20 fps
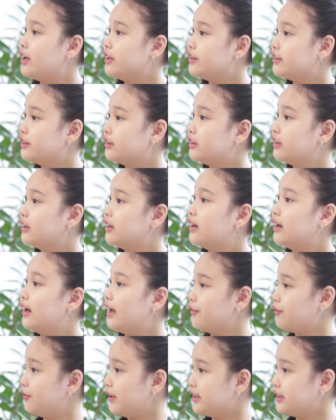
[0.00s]
nhưng
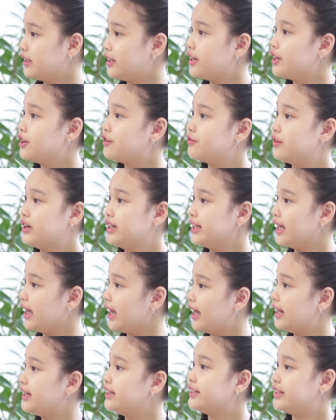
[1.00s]
lại phải thi với các
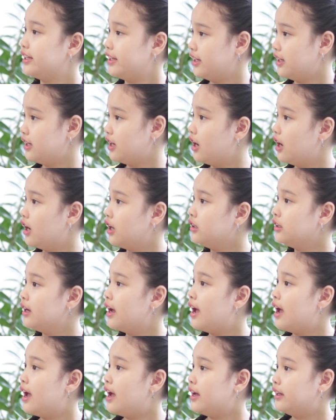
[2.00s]
anh chị lớn
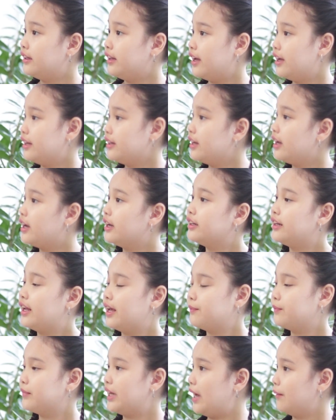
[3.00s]
Thế nên
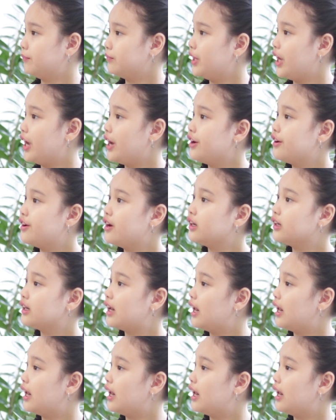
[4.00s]
em cảm thấy rất